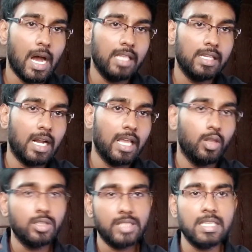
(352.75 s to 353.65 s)
அதனால
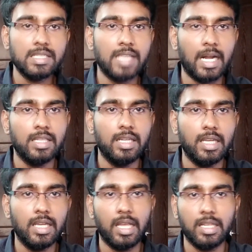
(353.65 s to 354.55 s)
ஏதோ சேஞ்சஸ்
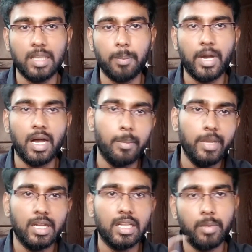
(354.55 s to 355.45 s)
நடந்திருக்கு அது தப்பா
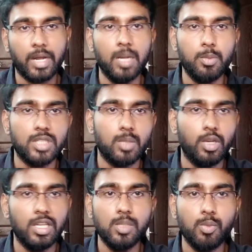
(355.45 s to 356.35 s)
அப்படிங்கிறத நம்ம கண்டுபிடிச்சிட
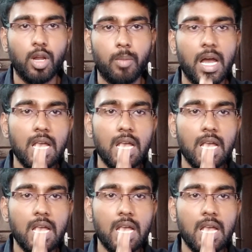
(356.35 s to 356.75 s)
முடியும் இது மூலமா